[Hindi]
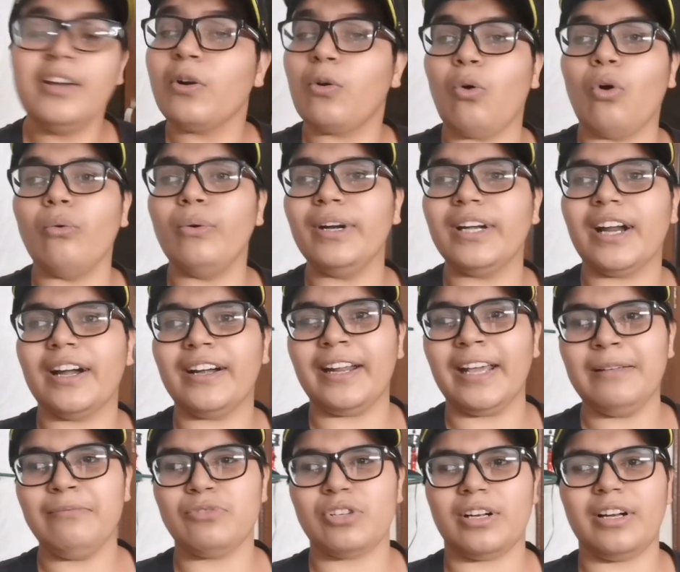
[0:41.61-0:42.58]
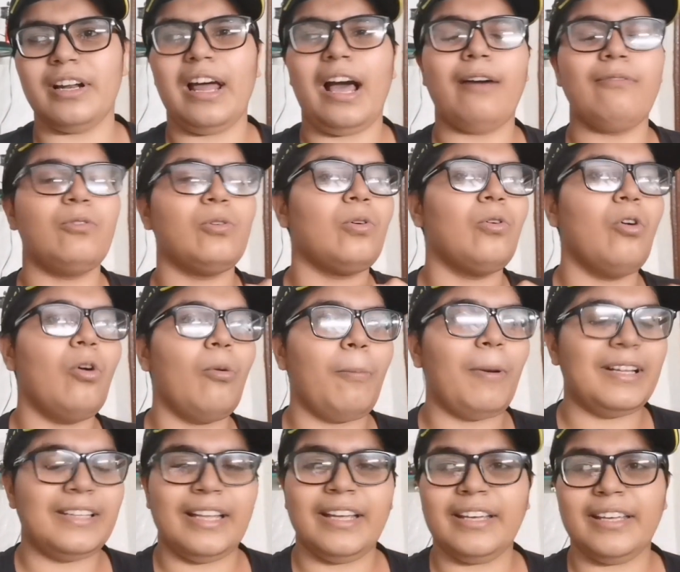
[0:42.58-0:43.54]
कोविड का टाइम चल रहा है आप लोगों को
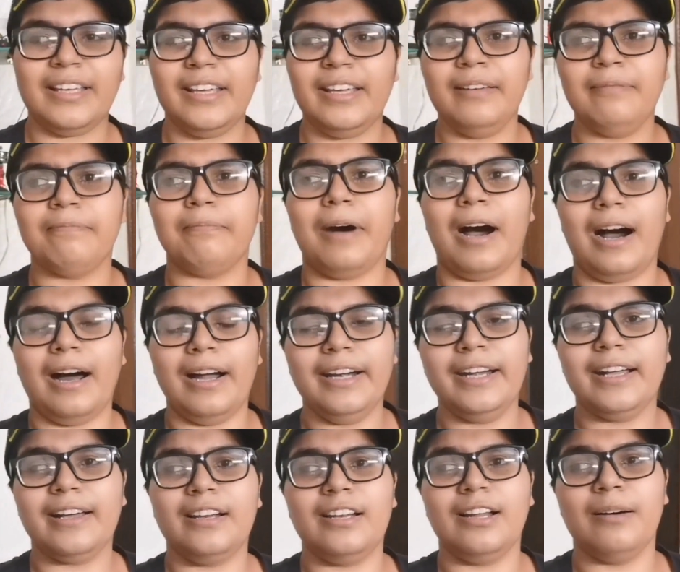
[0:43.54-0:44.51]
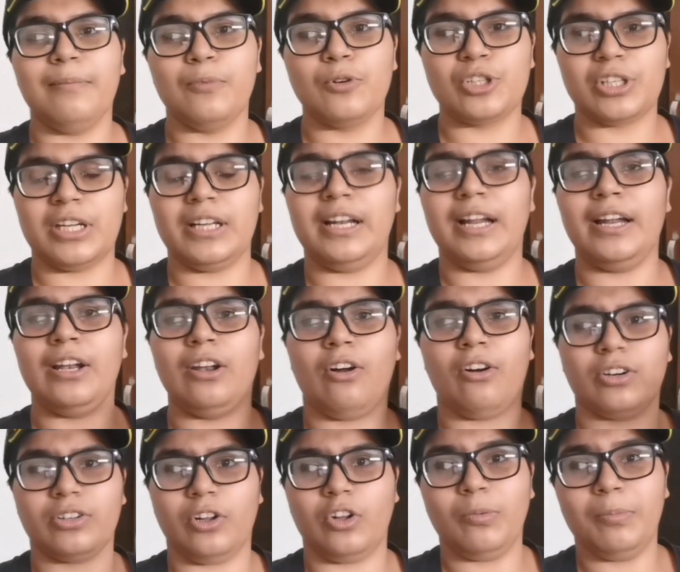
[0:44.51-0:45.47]
पता है कि बाहर निकलना मुश्किल है
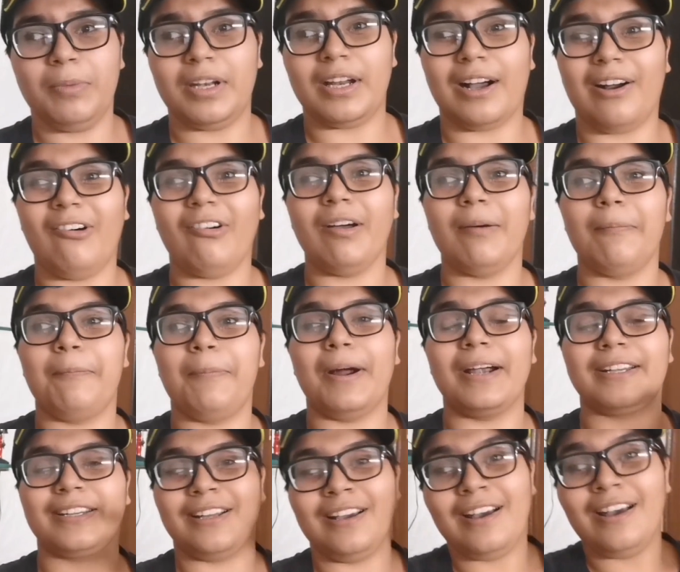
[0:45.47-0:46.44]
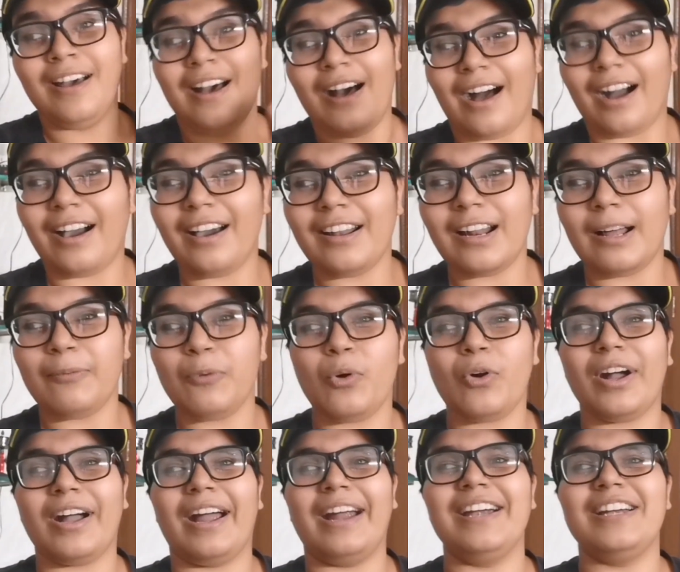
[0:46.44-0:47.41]
लॉकडाउन भी लगा हुआ है बट अगर आपको
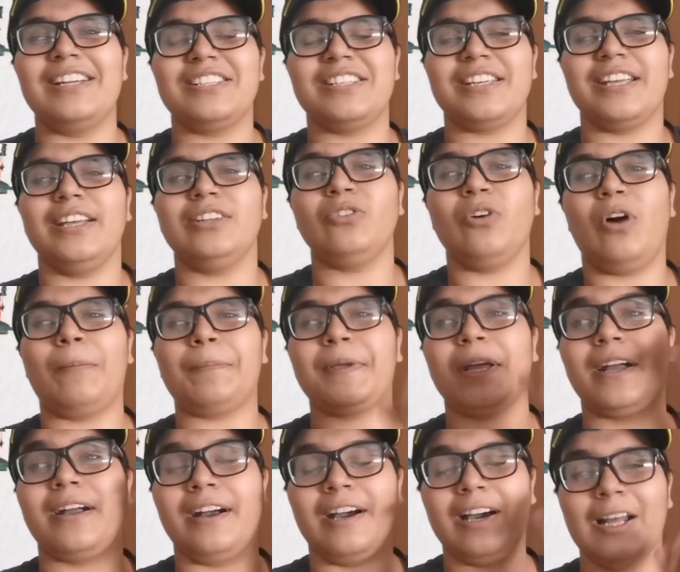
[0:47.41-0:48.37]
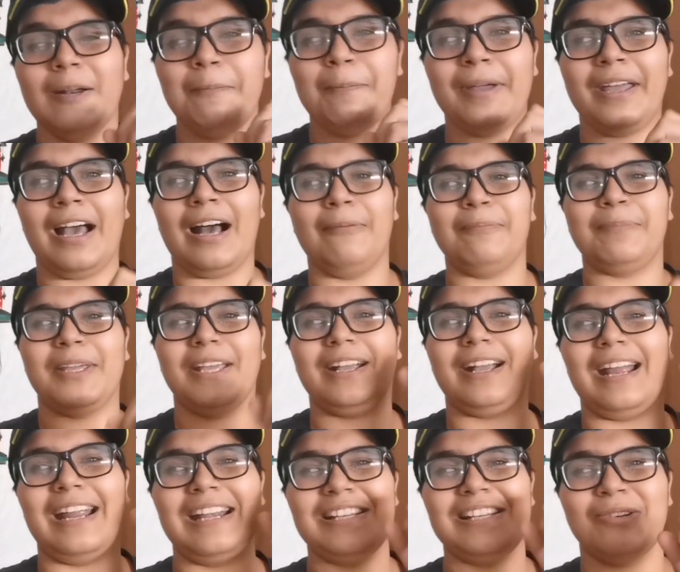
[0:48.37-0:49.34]
काइट्स चाहिए तो आपके घर पे आपकी
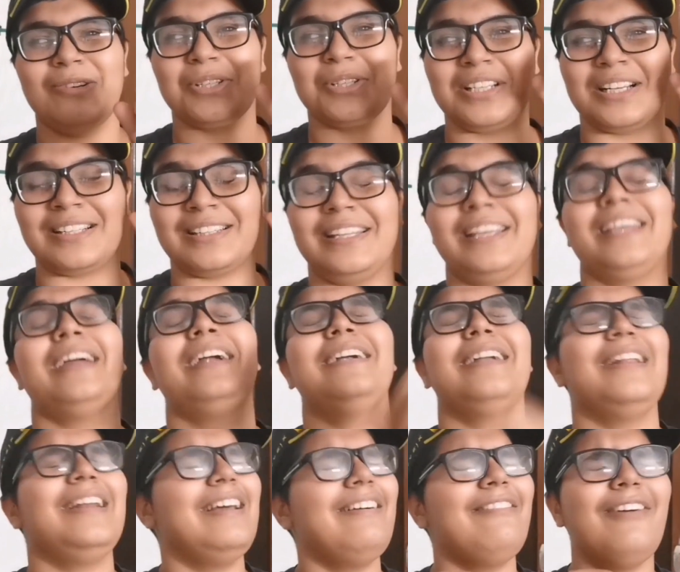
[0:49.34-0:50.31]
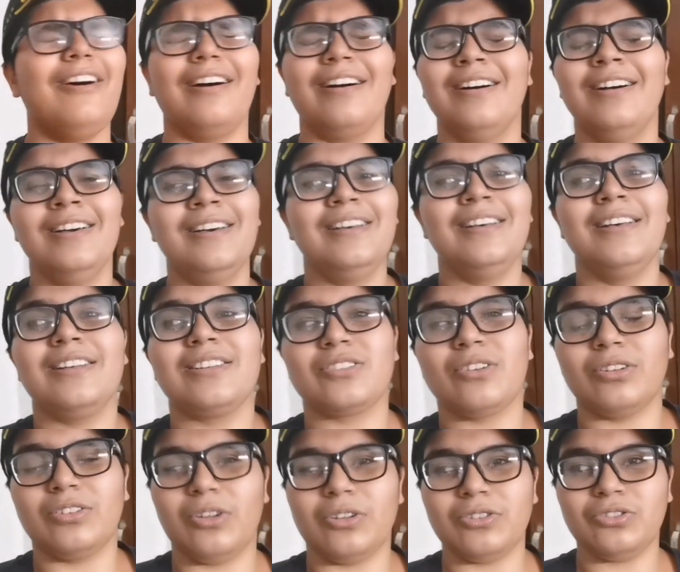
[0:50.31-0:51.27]
काइट्स हो सकती हैं डिलीवर सो
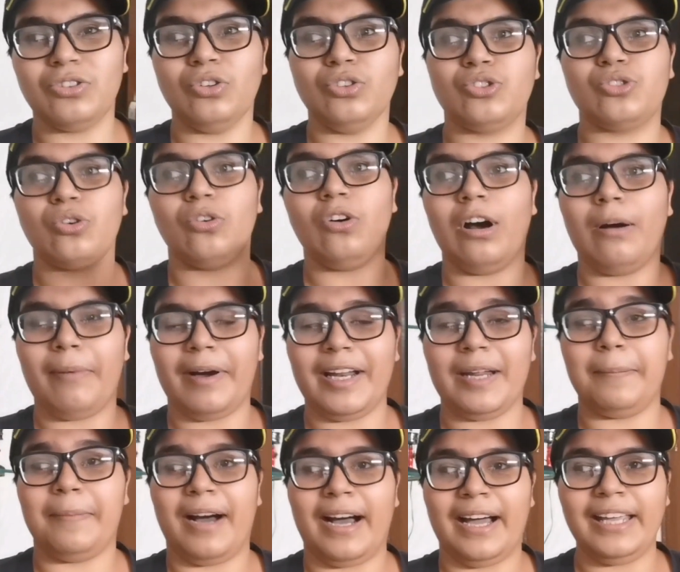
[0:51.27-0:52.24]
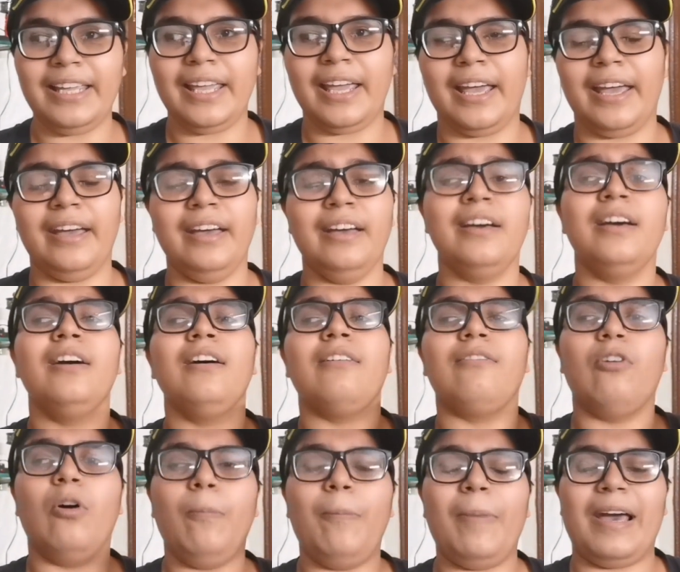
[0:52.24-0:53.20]
so, दोस्तों जो हमारे भाई हैं
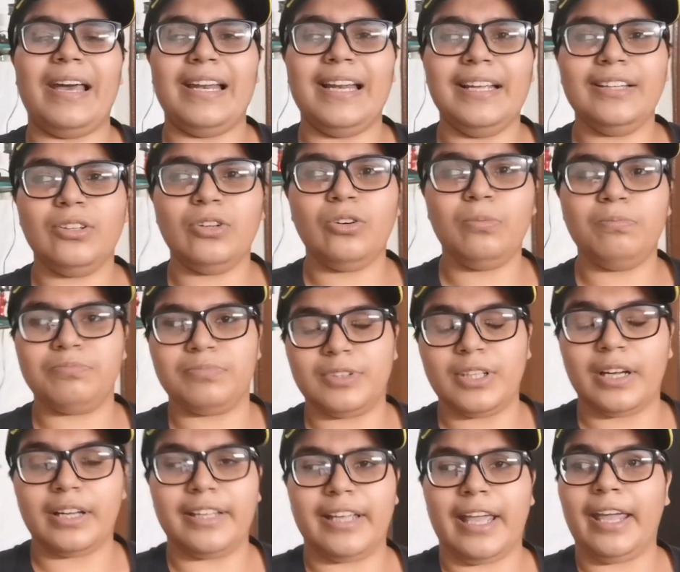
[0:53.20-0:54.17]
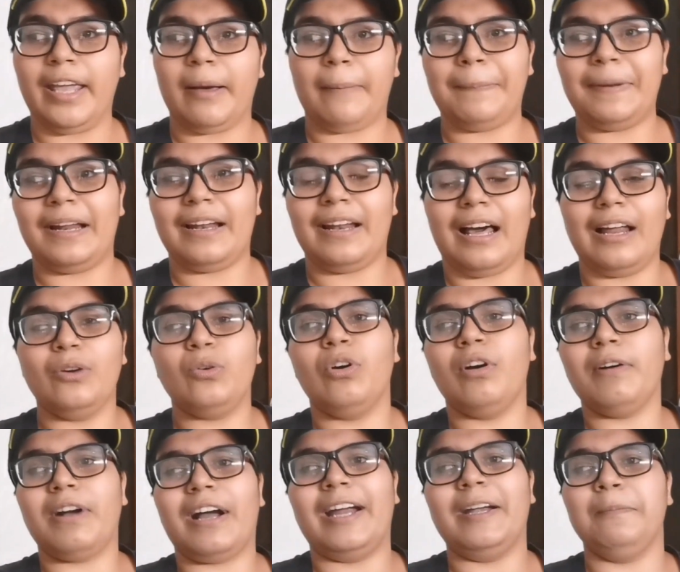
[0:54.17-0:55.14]
वो पहले तो यही अपना लाल
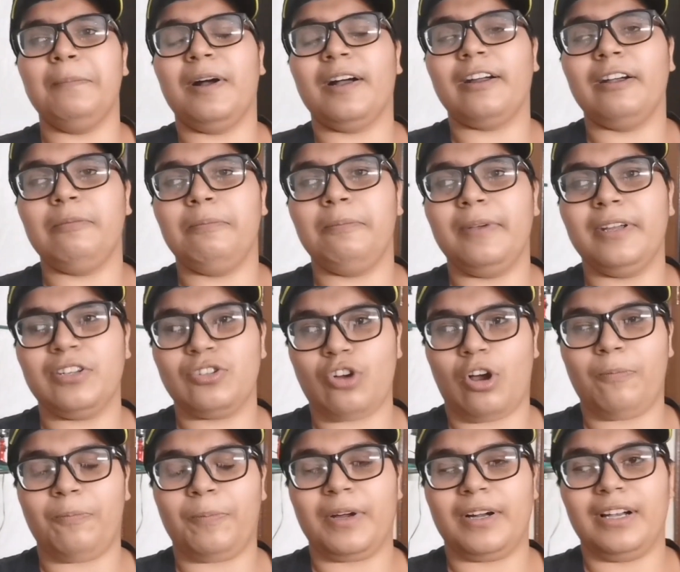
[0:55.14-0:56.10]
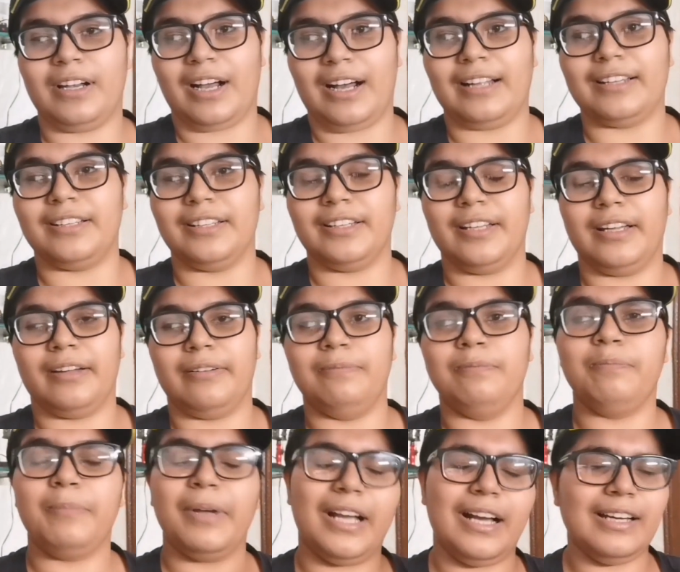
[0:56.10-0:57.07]
लालगो काइट मार्केट में शॉप लगाते थे
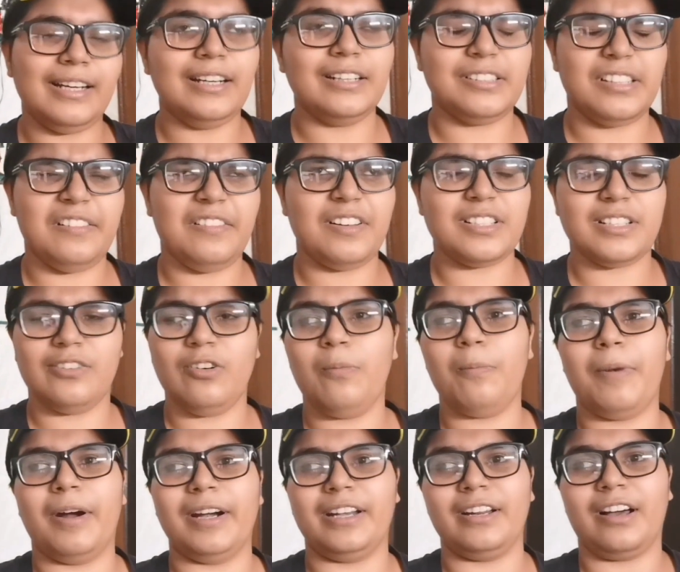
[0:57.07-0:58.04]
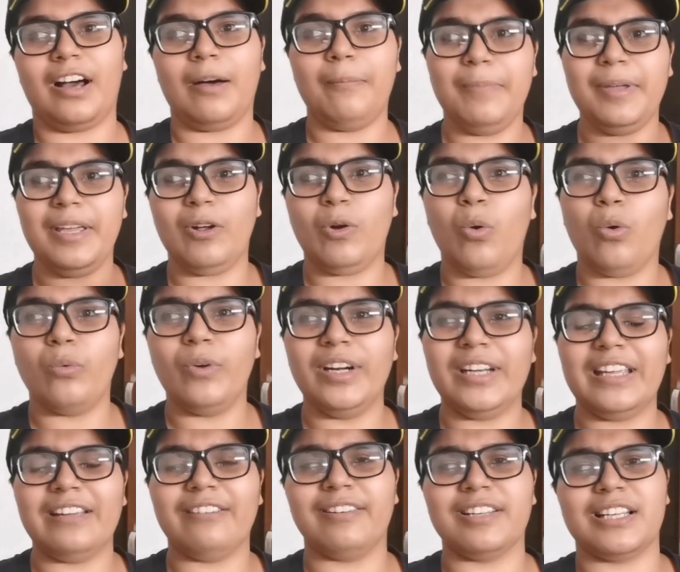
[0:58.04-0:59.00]
बीकानेर से वैसे वो बट अभी कोविड
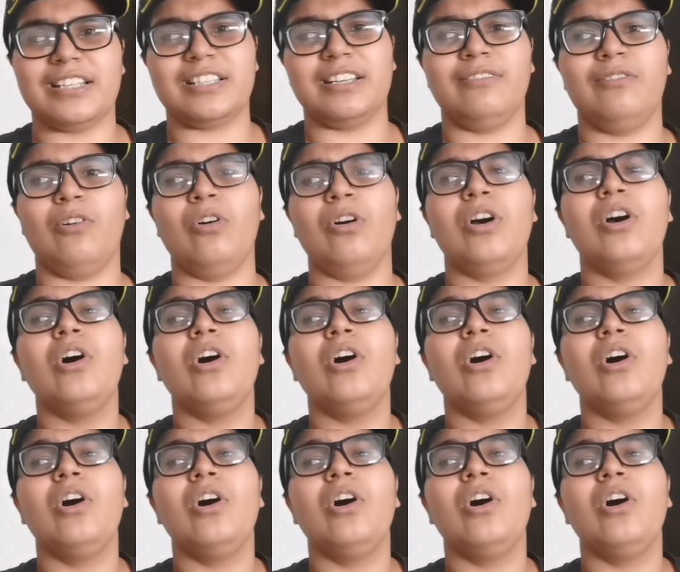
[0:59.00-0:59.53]
की वजह से वो